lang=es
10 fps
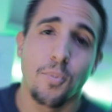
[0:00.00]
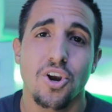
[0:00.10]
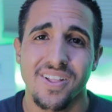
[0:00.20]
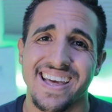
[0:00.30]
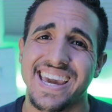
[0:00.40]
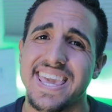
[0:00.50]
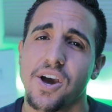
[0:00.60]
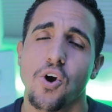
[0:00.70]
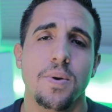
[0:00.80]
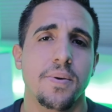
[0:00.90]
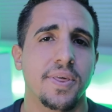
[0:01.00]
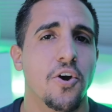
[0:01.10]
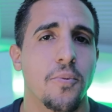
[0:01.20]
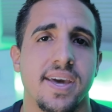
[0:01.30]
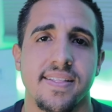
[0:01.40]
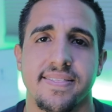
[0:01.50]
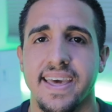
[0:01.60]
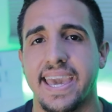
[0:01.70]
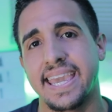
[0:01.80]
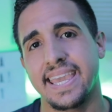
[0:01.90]
Bueno, hasta aquí llegó mi video, mi
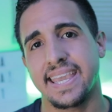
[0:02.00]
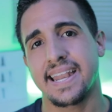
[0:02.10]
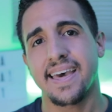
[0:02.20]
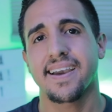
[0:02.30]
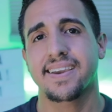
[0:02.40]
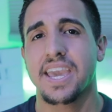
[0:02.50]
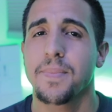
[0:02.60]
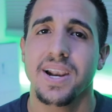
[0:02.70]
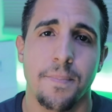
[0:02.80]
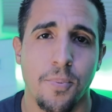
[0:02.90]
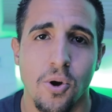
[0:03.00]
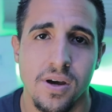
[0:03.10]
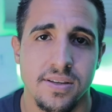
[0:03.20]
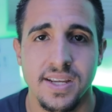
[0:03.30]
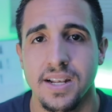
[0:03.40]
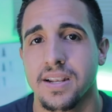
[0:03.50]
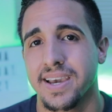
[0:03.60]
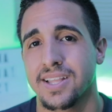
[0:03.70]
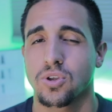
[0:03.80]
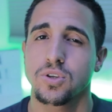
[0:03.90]
gente. Y nada, ¿qué más les puedo
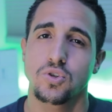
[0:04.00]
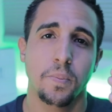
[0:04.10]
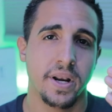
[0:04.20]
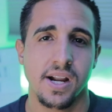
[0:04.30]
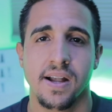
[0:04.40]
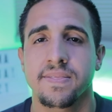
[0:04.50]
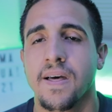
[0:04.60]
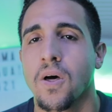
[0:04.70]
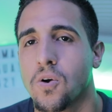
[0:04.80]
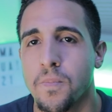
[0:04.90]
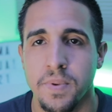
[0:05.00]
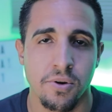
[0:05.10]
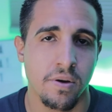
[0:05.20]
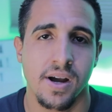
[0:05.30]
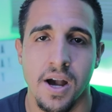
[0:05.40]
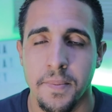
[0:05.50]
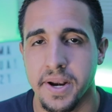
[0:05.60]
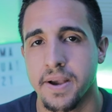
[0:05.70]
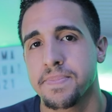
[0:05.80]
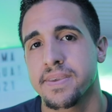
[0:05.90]
decir? Estoy súper encantado con mi nueva
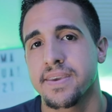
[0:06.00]
cámara.